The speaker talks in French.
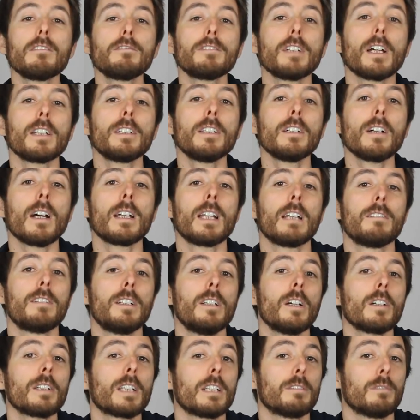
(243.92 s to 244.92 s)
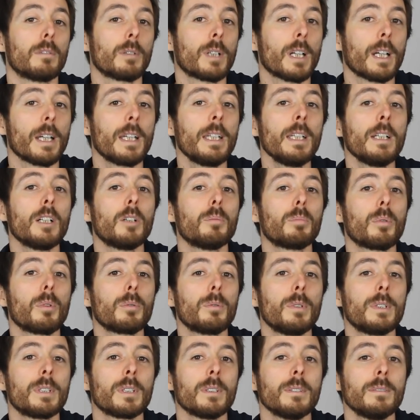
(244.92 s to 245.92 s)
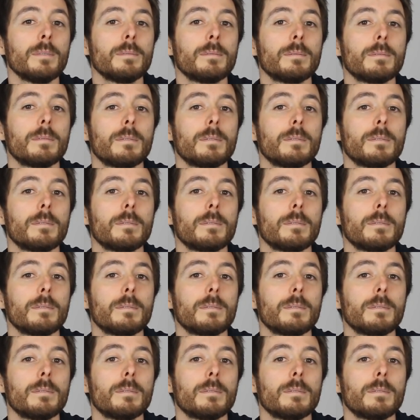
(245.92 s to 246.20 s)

inférieur à la valeur qu'ils vont créer en produisant